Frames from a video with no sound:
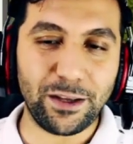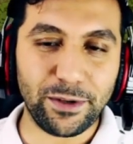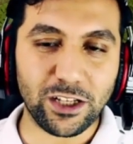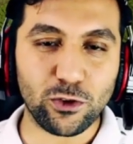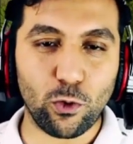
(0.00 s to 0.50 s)

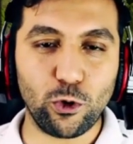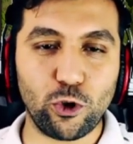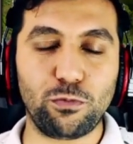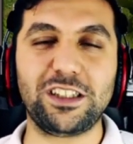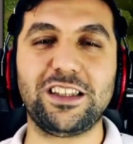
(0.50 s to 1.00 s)
binası
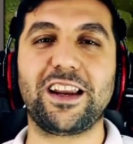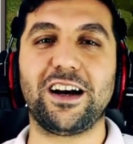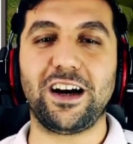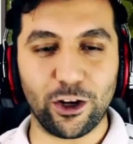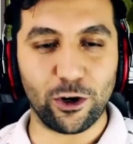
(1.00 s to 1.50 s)
13 bizlere
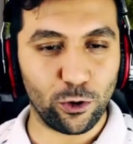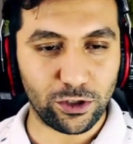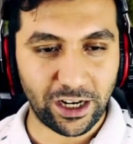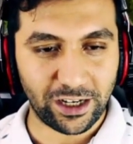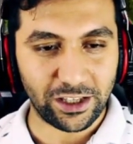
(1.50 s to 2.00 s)
hayırlı
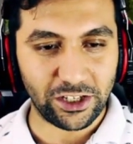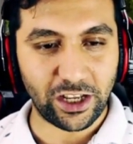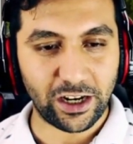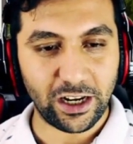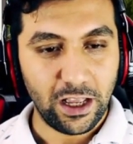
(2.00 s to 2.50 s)
olsun
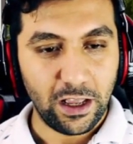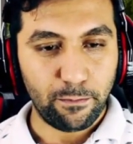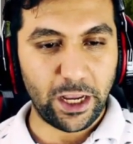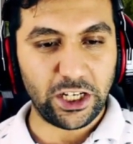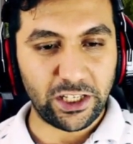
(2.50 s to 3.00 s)
arkadaşlar.
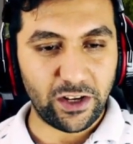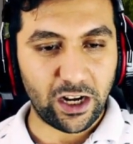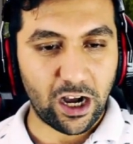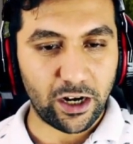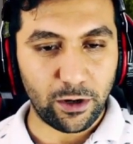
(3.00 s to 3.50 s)
5 seviye
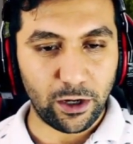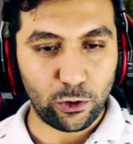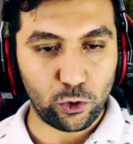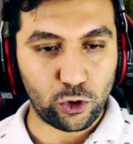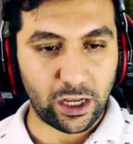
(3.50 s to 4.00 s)
kahraman
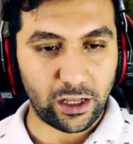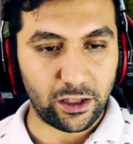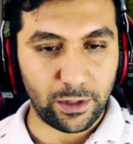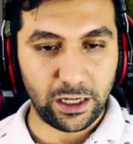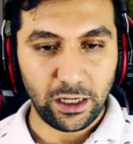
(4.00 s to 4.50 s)

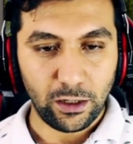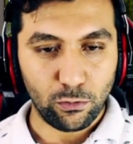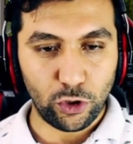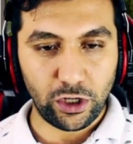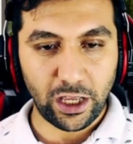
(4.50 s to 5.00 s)
güçlendirme,
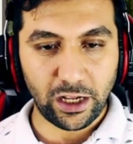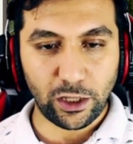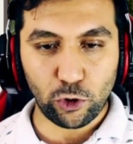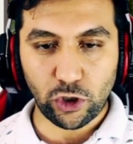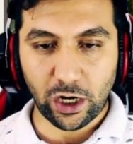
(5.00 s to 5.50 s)
bunun yanında
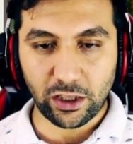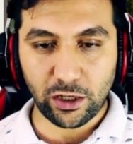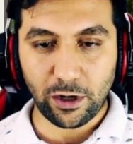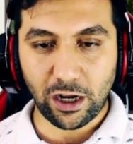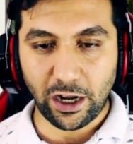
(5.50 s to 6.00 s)
güç
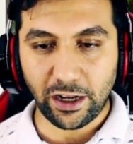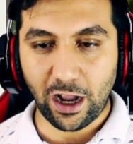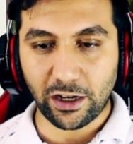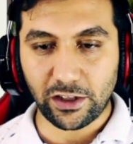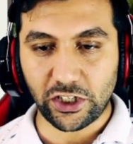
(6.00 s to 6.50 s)
arttırma, kaynak
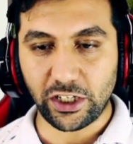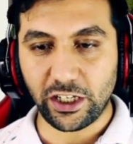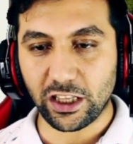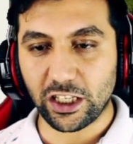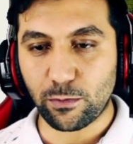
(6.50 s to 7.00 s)
artışı,
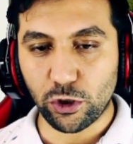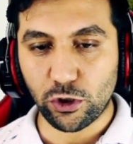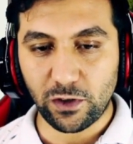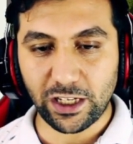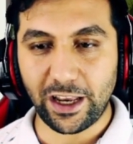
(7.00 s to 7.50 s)
yıldız
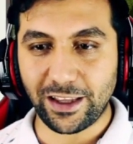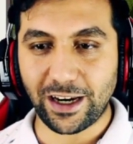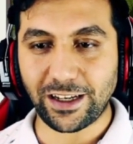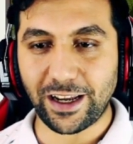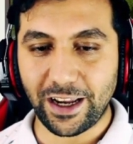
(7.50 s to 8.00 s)
bonusu vesaire
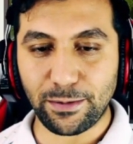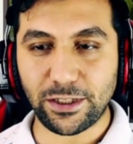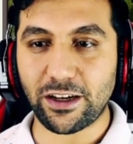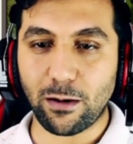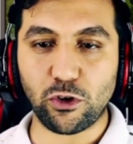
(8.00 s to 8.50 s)
derken
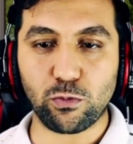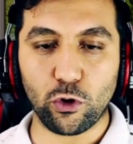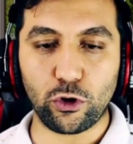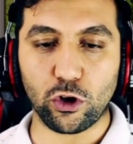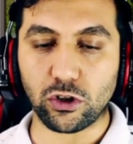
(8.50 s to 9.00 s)
hepsini almış
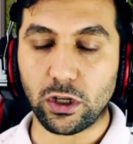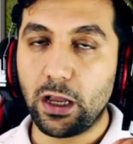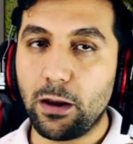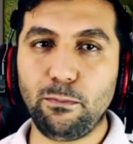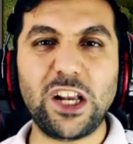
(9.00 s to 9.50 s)
bulunuyoruz.
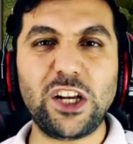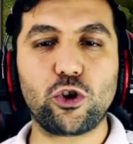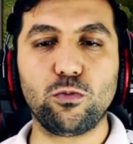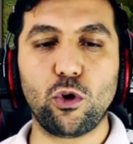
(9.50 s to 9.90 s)
5 gün